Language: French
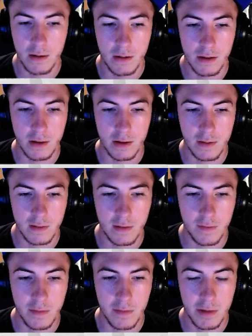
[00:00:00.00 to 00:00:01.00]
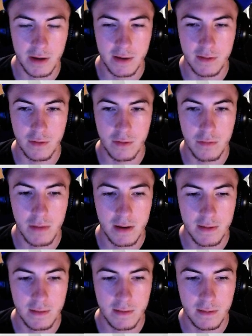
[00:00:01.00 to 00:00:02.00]
Qu'est-ce qui a fait maladresse de
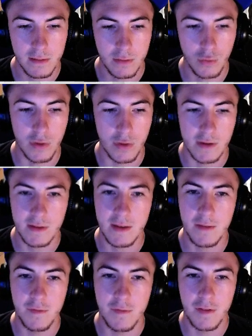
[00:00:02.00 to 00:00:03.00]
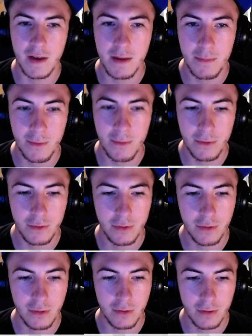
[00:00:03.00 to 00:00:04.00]
masse Donc oui, ils vraiment
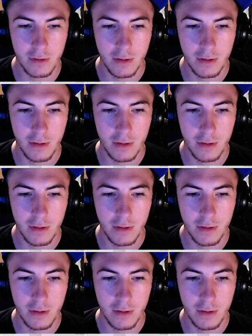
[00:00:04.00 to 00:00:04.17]
de,